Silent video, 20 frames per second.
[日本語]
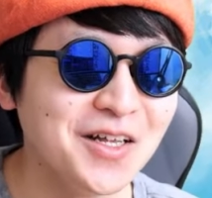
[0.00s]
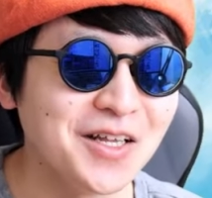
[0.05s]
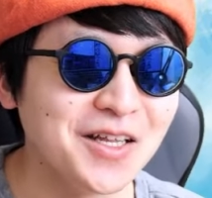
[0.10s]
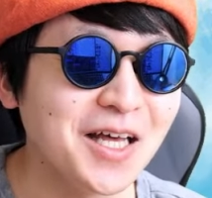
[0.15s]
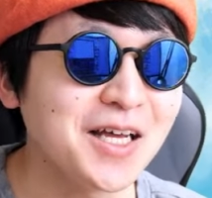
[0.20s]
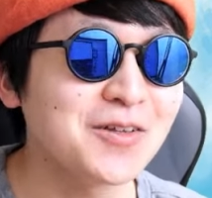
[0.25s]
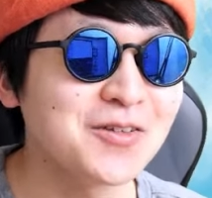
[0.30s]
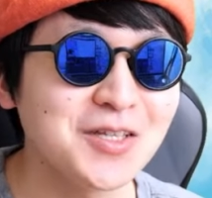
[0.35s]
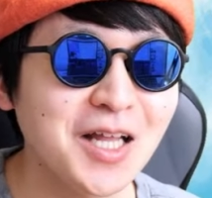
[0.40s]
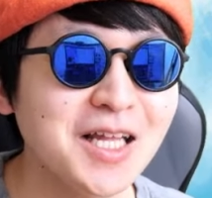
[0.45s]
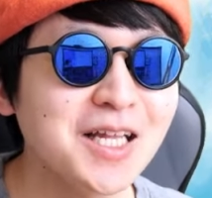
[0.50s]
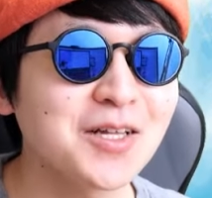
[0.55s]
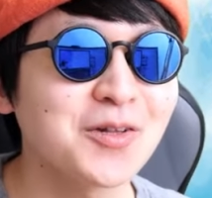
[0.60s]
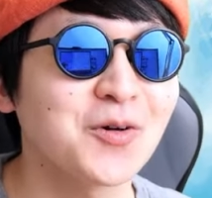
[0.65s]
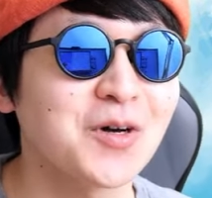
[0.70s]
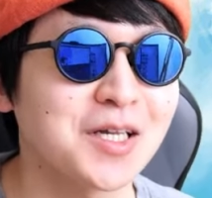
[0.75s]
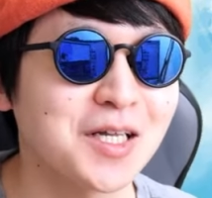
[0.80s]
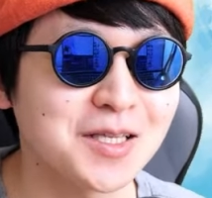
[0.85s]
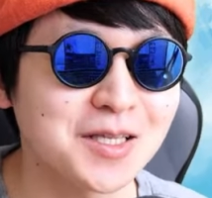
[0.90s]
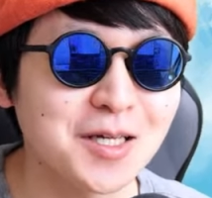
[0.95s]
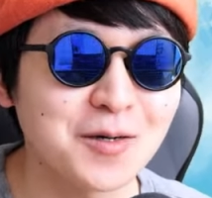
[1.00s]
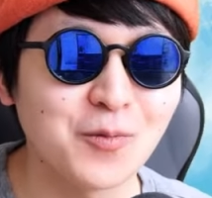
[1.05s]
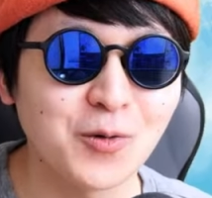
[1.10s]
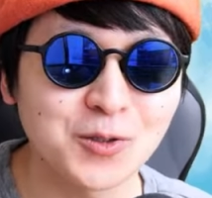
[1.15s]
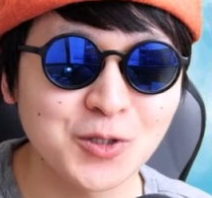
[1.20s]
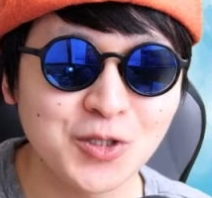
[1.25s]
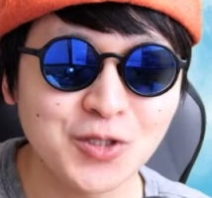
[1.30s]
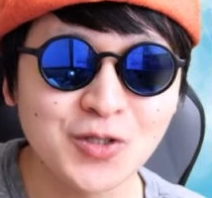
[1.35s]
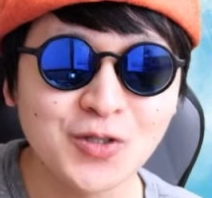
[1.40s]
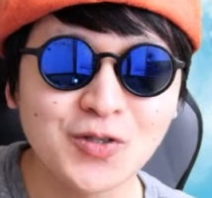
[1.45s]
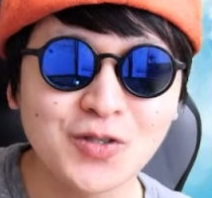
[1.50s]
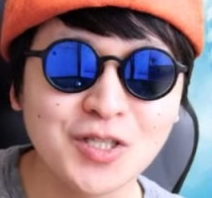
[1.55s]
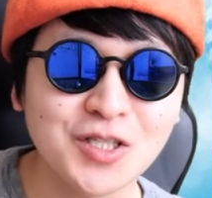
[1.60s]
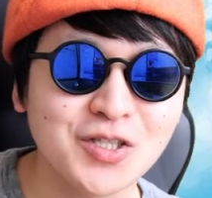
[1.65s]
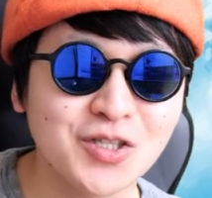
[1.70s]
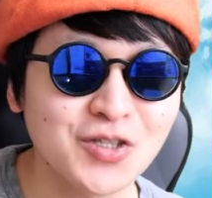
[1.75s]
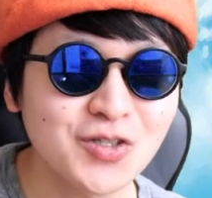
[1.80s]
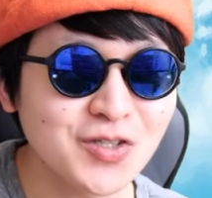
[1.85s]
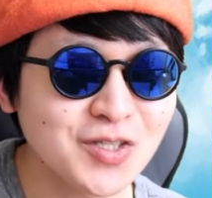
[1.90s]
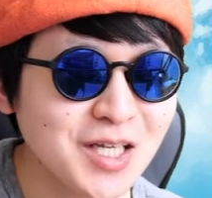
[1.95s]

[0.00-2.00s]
だけど7とかだったらもう中2中